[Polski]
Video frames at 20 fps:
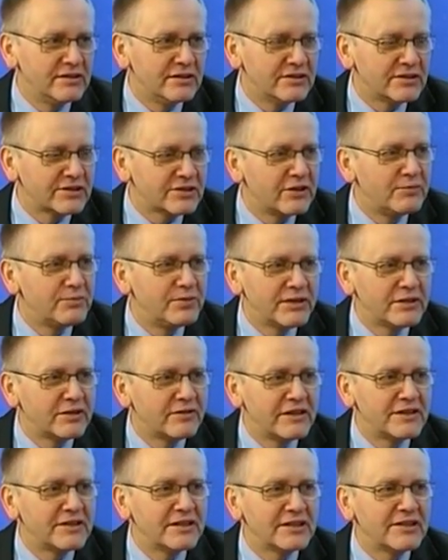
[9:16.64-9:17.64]

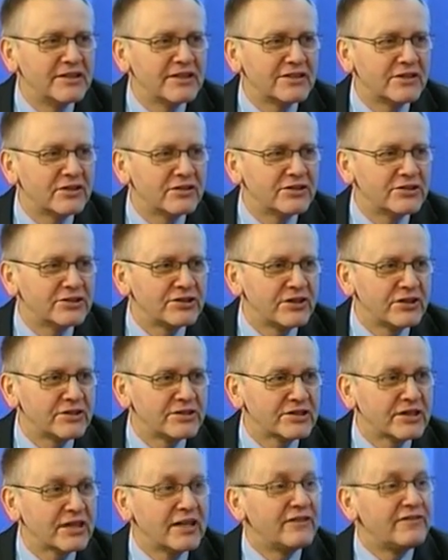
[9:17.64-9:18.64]
skomplikowanej historii
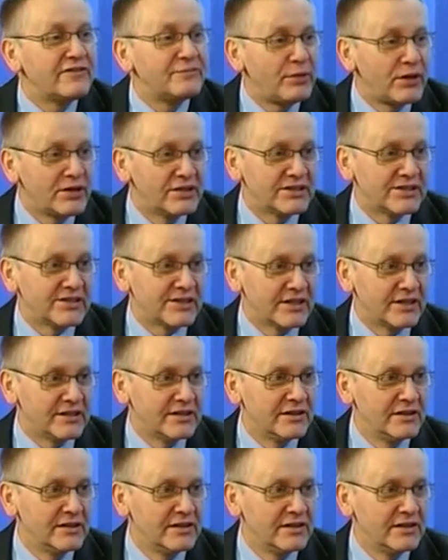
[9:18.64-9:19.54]
Śląska w Polsce.